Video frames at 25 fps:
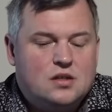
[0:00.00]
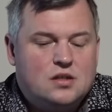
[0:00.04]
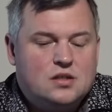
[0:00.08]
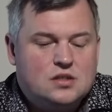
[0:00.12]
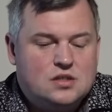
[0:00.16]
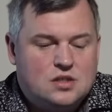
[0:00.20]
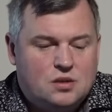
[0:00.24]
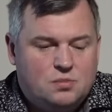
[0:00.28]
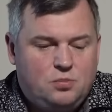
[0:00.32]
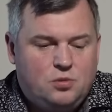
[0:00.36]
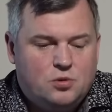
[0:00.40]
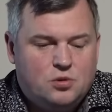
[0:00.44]

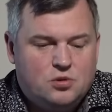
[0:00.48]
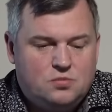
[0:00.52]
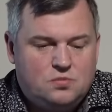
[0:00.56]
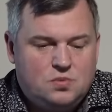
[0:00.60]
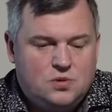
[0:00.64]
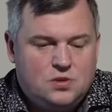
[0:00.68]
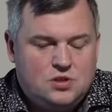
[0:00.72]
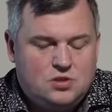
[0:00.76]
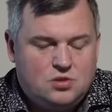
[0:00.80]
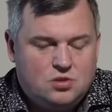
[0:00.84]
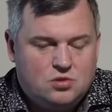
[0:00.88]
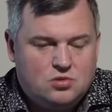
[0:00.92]
за
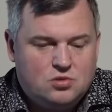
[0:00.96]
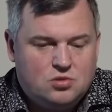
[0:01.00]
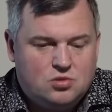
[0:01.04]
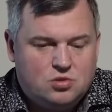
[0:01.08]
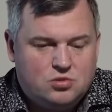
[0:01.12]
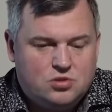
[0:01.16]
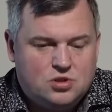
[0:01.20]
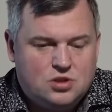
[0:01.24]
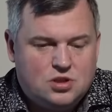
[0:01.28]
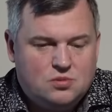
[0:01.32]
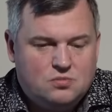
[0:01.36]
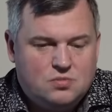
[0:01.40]
подписью он
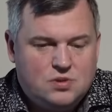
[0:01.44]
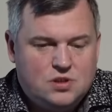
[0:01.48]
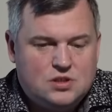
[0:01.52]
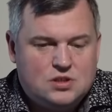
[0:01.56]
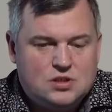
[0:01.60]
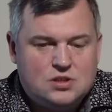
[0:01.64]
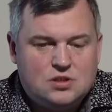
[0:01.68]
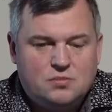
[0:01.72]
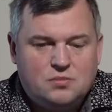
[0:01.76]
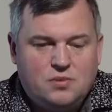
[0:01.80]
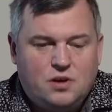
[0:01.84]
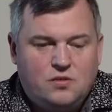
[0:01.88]
должен быть
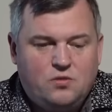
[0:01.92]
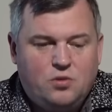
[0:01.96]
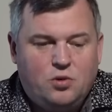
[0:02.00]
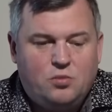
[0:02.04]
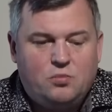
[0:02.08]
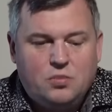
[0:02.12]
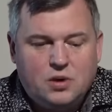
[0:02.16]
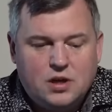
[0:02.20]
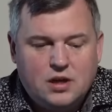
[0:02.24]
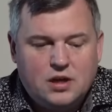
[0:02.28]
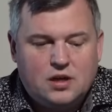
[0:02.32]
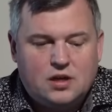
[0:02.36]
самого
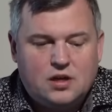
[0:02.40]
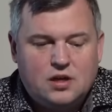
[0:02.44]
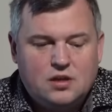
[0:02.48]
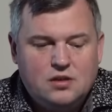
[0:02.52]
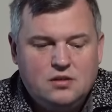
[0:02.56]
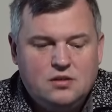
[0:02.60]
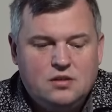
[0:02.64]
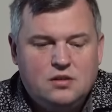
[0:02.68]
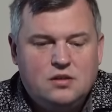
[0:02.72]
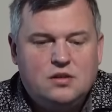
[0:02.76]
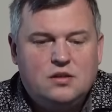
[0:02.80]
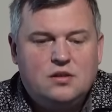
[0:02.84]

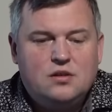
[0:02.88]
мэра